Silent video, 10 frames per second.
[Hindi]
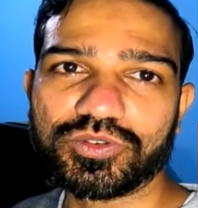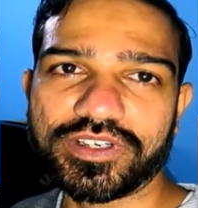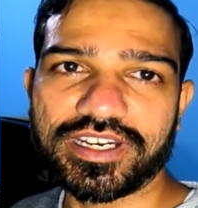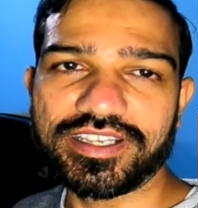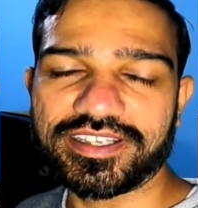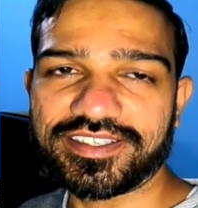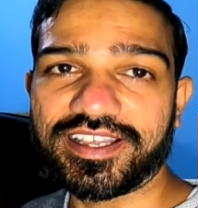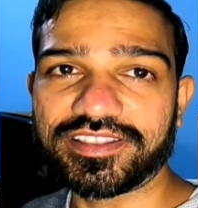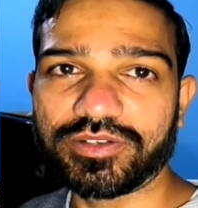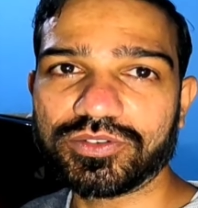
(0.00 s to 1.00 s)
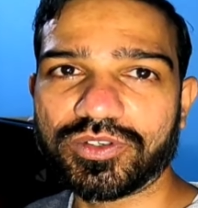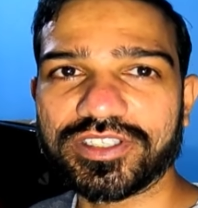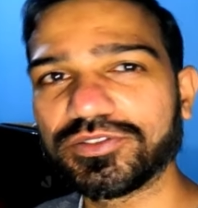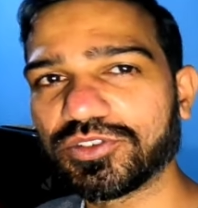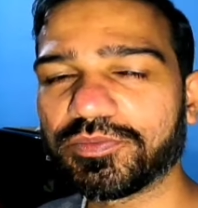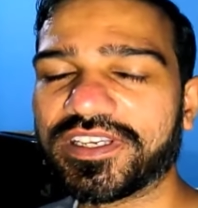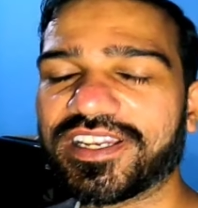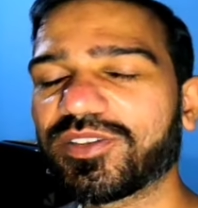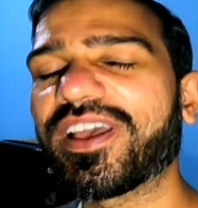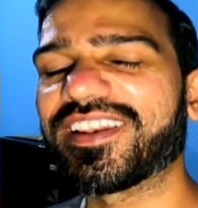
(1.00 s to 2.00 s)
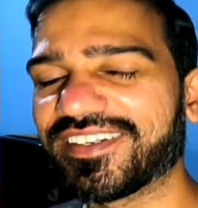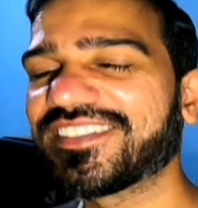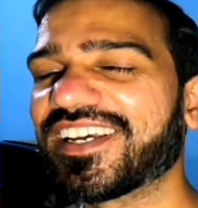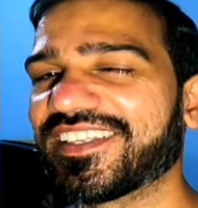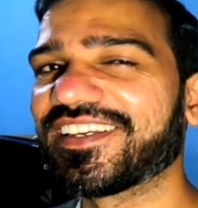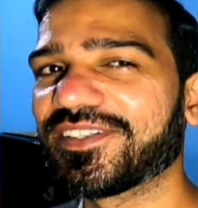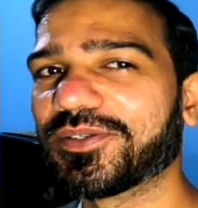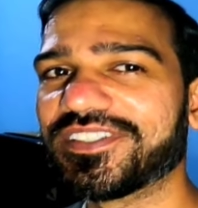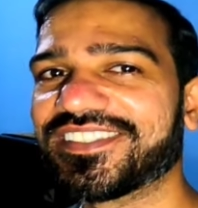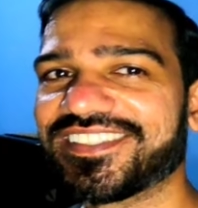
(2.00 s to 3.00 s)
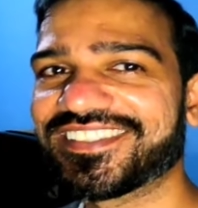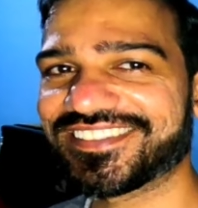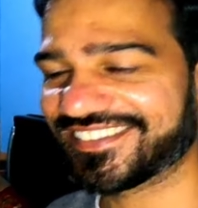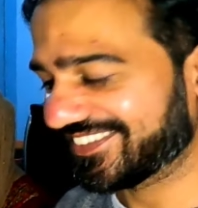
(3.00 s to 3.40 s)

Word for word: जूस वगैरह लेकर के आता हूँ थोड़ा सा जूस पिएंगे ना तो एनर्जी आ जाएगी थोड़ी सी